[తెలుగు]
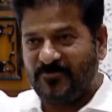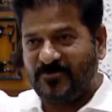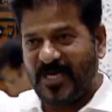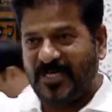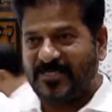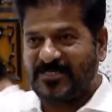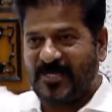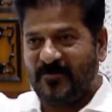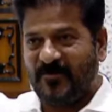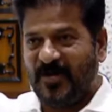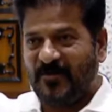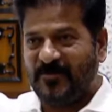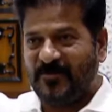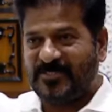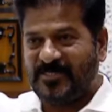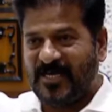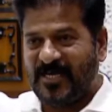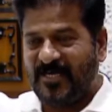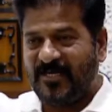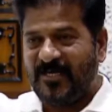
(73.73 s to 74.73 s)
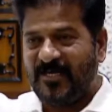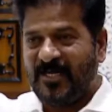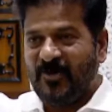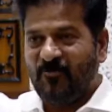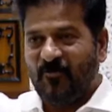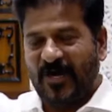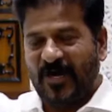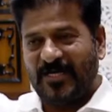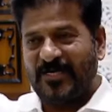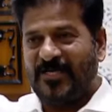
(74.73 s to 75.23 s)
నిమిషాలు సమయం ఇస్తే
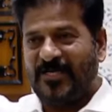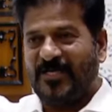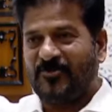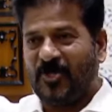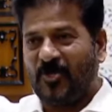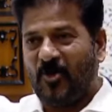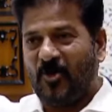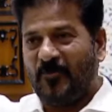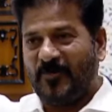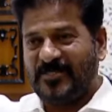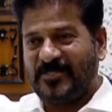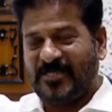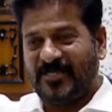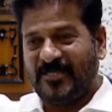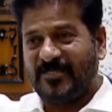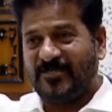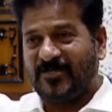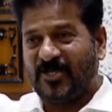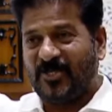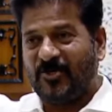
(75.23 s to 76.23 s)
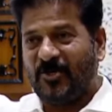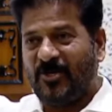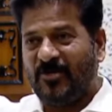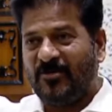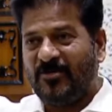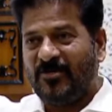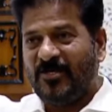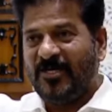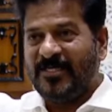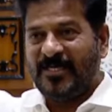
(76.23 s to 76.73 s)
వాళ్ళది ఎంత గొప్ప చరిత్రను
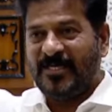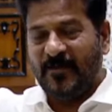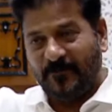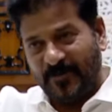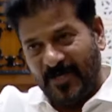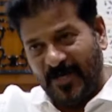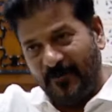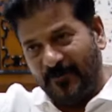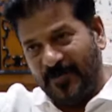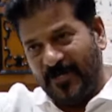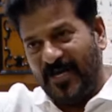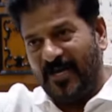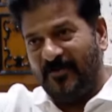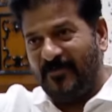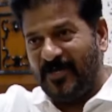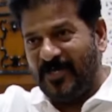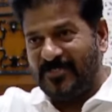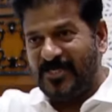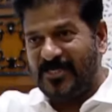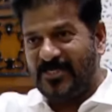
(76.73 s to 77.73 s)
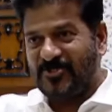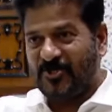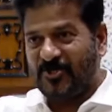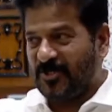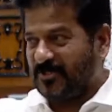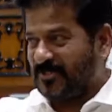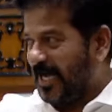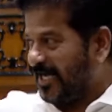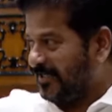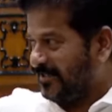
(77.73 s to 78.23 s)
ఎప్పుడెప్పుడు ఏమేం చేసిరో
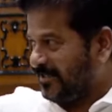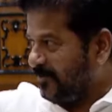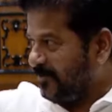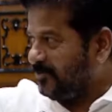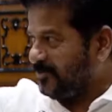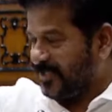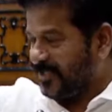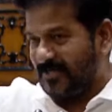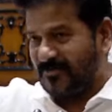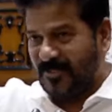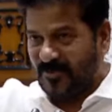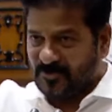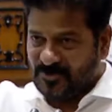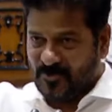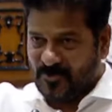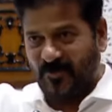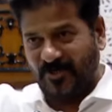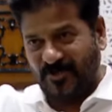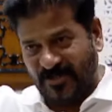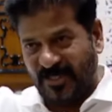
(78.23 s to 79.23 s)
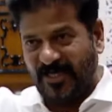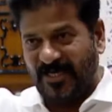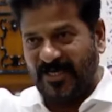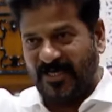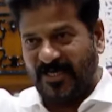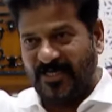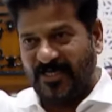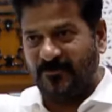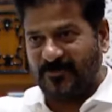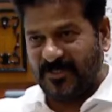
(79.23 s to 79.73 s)
తాతలు ముత్తాతల నుంచి మొత్తం లెక్క
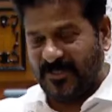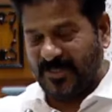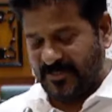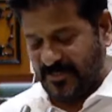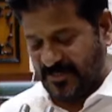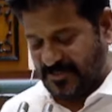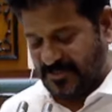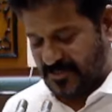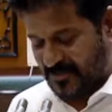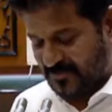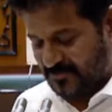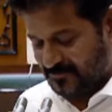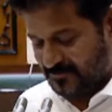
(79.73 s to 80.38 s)
చెప్తాడు అధ్యక్ష